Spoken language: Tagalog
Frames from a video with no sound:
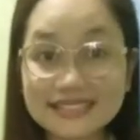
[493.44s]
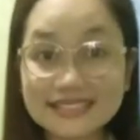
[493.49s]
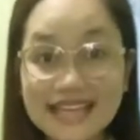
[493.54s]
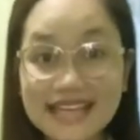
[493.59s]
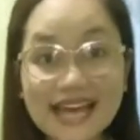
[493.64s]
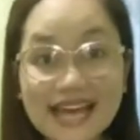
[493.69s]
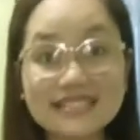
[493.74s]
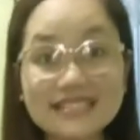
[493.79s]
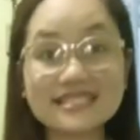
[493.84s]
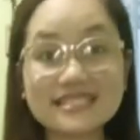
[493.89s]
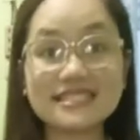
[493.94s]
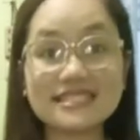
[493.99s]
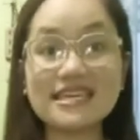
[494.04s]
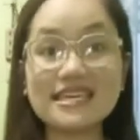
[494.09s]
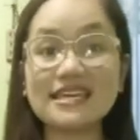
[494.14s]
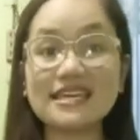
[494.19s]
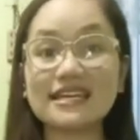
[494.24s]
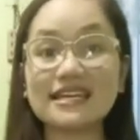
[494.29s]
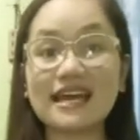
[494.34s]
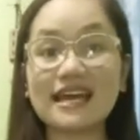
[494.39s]

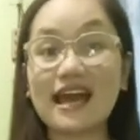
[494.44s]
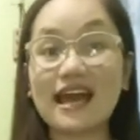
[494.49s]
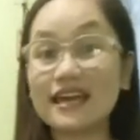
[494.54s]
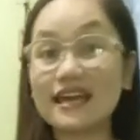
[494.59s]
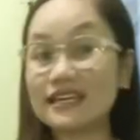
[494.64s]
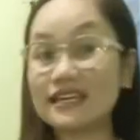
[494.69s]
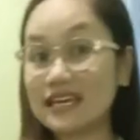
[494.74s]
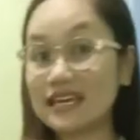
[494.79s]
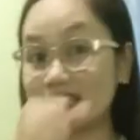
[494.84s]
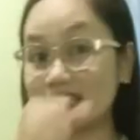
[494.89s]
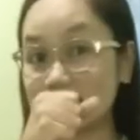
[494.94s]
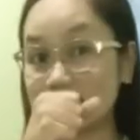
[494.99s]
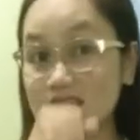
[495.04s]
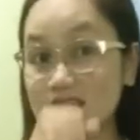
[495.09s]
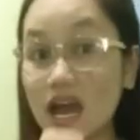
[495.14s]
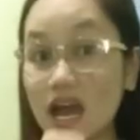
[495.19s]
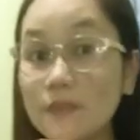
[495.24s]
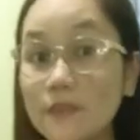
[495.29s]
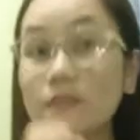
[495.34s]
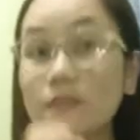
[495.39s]
dancing. I can't
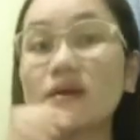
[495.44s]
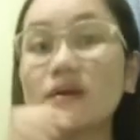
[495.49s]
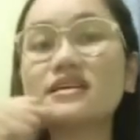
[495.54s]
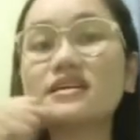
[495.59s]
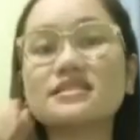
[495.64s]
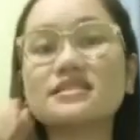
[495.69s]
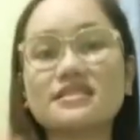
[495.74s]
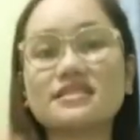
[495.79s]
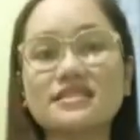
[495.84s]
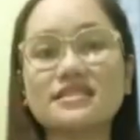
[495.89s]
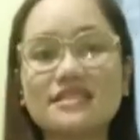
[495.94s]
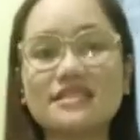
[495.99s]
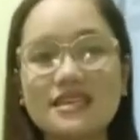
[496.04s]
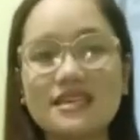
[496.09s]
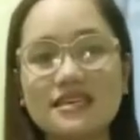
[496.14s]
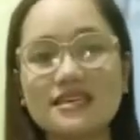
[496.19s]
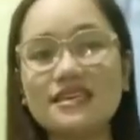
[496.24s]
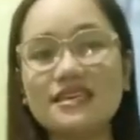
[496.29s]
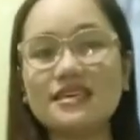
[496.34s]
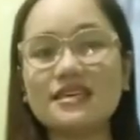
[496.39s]
stop
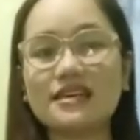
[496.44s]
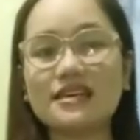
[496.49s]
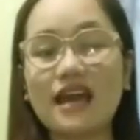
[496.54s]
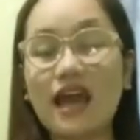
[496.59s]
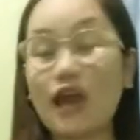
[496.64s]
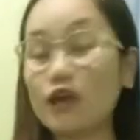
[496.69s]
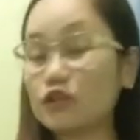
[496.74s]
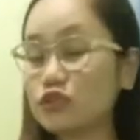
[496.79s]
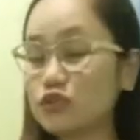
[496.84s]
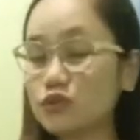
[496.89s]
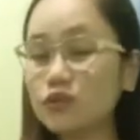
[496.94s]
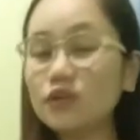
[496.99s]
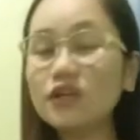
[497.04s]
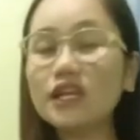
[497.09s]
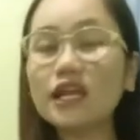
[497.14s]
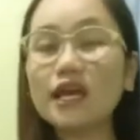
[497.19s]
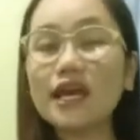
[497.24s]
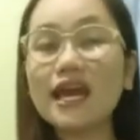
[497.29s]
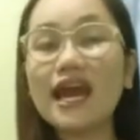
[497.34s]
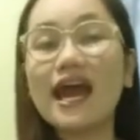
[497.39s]
singing. At yung
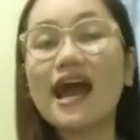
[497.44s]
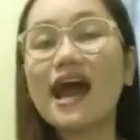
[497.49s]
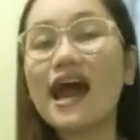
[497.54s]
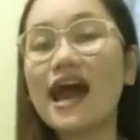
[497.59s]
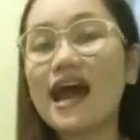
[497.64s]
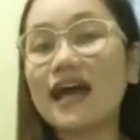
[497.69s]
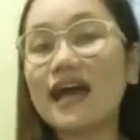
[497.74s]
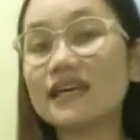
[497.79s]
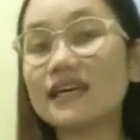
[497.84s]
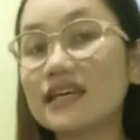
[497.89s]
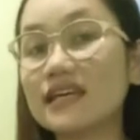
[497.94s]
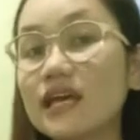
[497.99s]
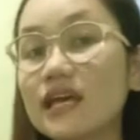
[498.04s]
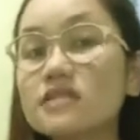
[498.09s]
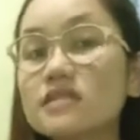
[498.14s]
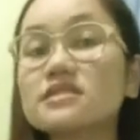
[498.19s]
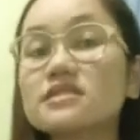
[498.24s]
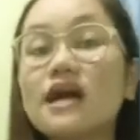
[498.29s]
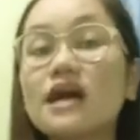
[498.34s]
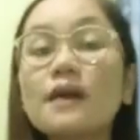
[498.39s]
huli, I
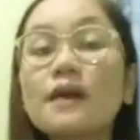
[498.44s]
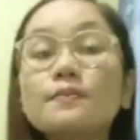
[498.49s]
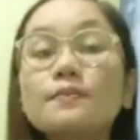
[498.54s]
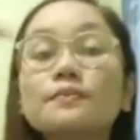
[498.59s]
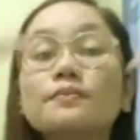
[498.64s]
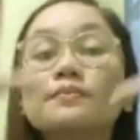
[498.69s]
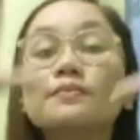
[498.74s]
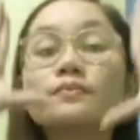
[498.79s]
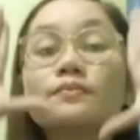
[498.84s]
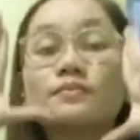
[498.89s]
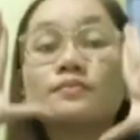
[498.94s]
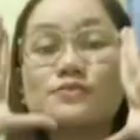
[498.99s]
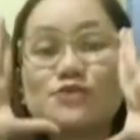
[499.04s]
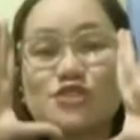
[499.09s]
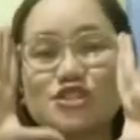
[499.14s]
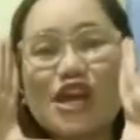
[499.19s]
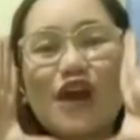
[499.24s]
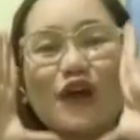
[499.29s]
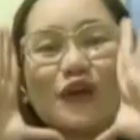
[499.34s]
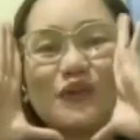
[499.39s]
can't stop
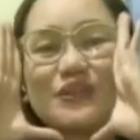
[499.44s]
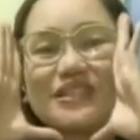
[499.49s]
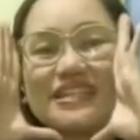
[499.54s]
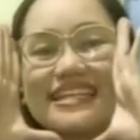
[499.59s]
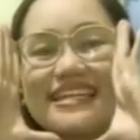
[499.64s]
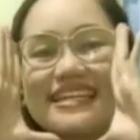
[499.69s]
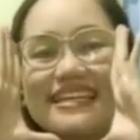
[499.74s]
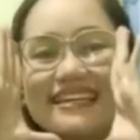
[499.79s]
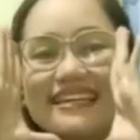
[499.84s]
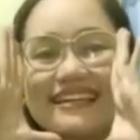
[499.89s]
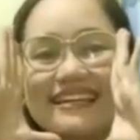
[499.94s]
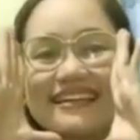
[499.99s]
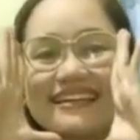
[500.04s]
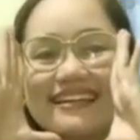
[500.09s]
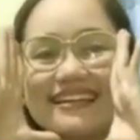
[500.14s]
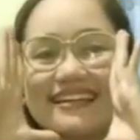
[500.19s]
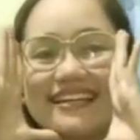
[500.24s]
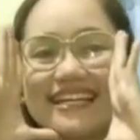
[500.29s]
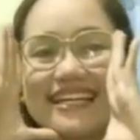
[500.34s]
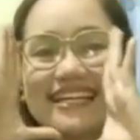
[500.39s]
shouting.
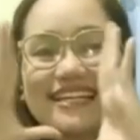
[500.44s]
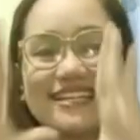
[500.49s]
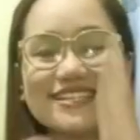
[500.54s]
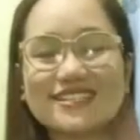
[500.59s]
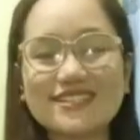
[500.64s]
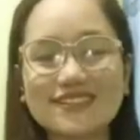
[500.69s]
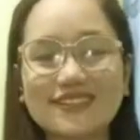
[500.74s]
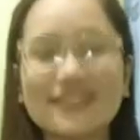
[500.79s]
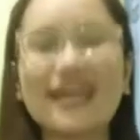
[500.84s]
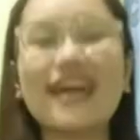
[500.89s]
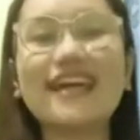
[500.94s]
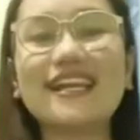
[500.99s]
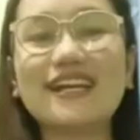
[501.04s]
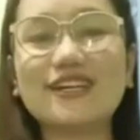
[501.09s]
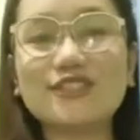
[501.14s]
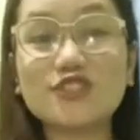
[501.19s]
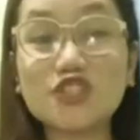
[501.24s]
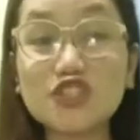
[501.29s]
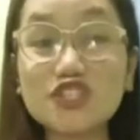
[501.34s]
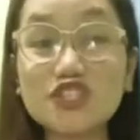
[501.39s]
So dahil
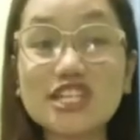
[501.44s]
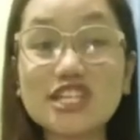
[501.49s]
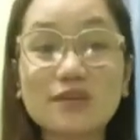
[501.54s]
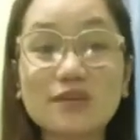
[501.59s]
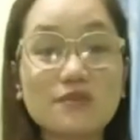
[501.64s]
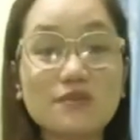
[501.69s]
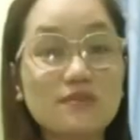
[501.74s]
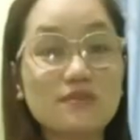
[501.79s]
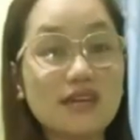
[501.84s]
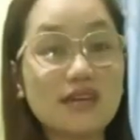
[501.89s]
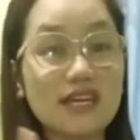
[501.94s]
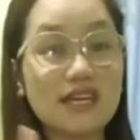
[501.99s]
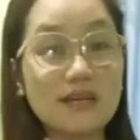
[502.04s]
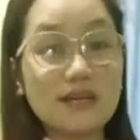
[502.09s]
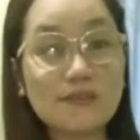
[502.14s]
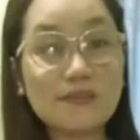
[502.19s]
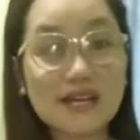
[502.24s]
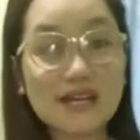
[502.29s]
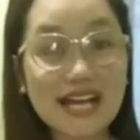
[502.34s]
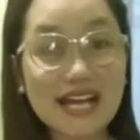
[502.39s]
ang Diyos ang nagbibigay
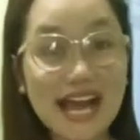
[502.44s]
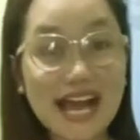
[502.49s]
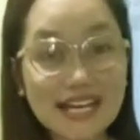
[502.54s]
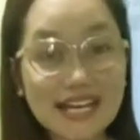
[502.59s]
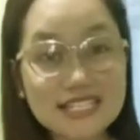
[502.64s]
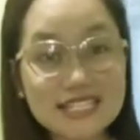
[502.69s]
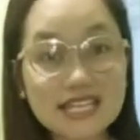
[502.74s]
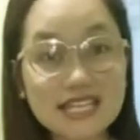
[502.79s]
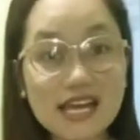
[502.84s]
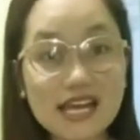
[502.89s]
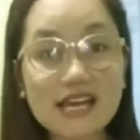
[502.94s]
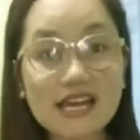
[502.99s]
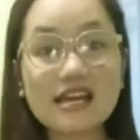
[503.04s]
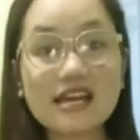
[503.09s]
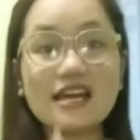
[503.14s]
ng pag-asa,